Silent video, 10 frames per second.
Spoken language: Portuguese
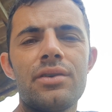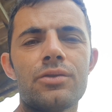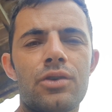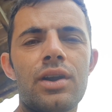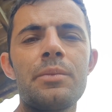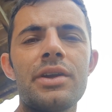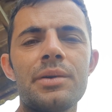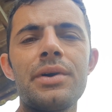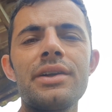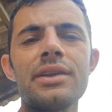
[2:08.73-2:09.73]
Os rolamentos
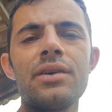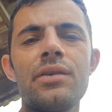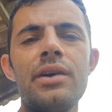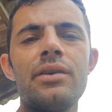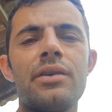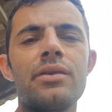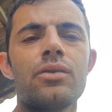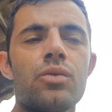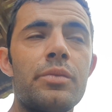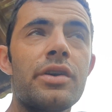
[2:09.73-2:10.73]
é banhada a óleo.
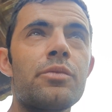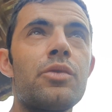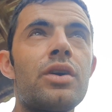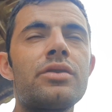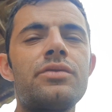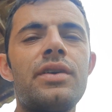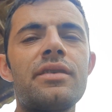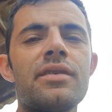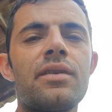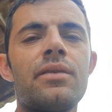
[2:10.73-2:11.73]
Com o mesmo óleo do
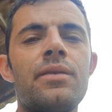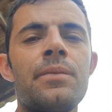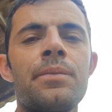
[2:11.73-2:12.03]
diferencial.